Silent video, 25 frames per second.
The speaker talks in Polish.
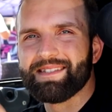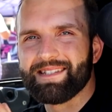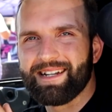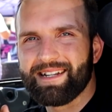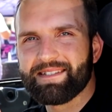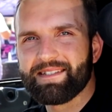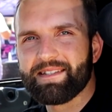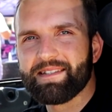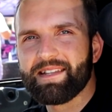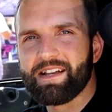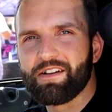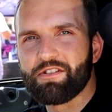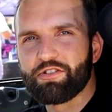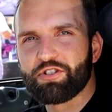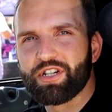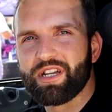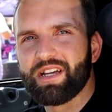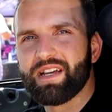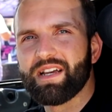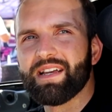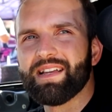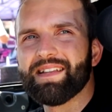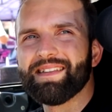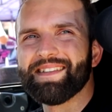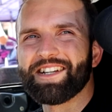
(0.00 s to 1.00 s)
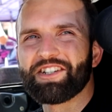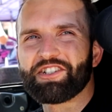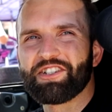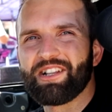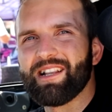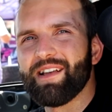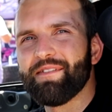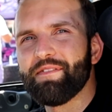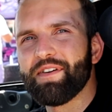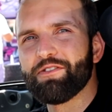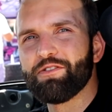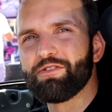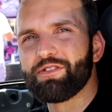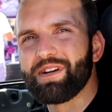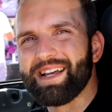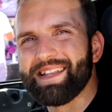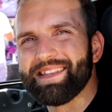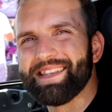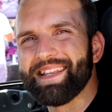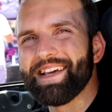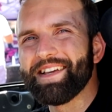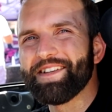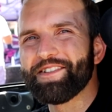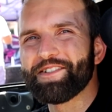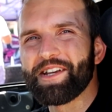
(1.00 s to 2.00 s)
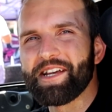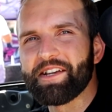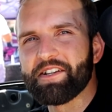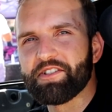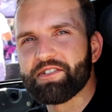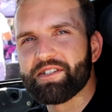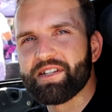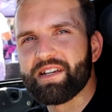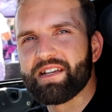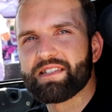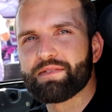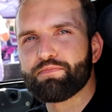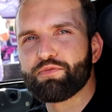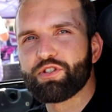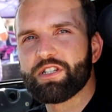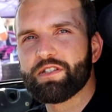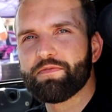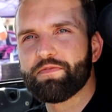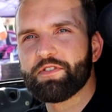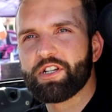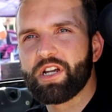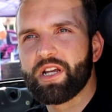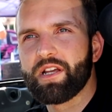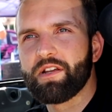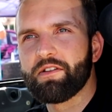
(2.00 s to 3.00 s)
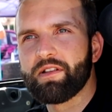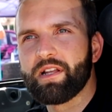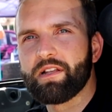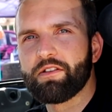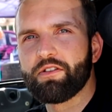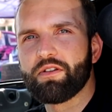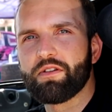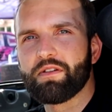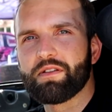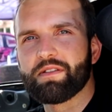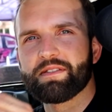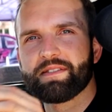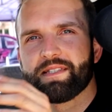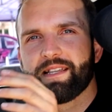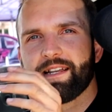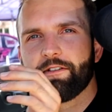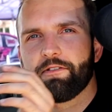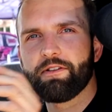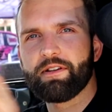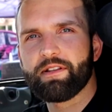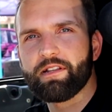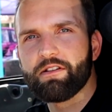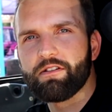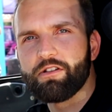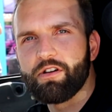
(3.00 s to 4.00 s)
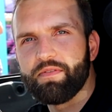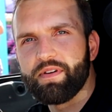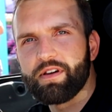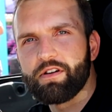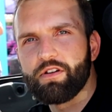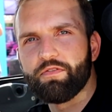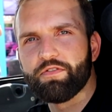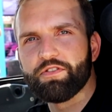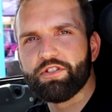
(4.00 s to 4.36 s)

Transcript: Z racji tego, że nasza lewa noga najczęściej jest przyzwyczajona do zero-jedynkowego